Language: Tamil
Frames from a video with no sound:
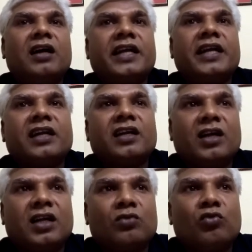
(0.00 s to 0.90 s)
எனக்கு
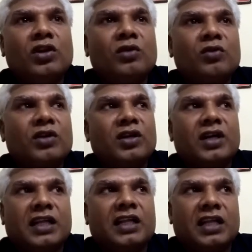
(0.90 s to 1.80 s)
அது கூலி ஒரு
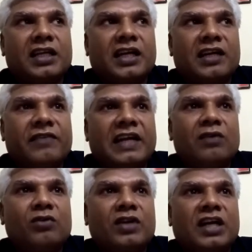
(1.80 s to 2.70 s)
அதுக்கான விலை
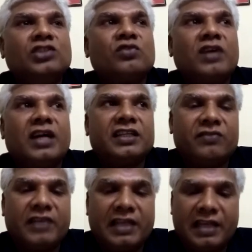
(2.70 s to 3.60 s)
ஒரு அஞ்சு ரூபா
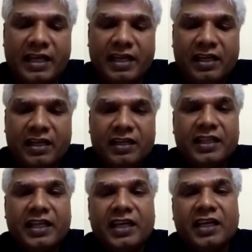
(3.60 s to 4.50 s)
ஆகுதுன்னு வைங்களேன்
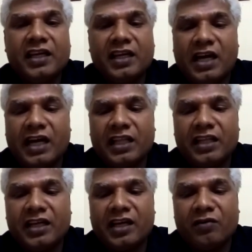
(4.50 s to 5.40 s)
இதே அதை
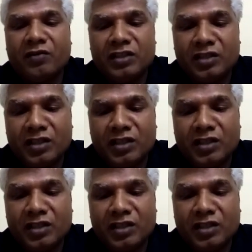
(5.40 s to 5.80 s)
நான் வந்து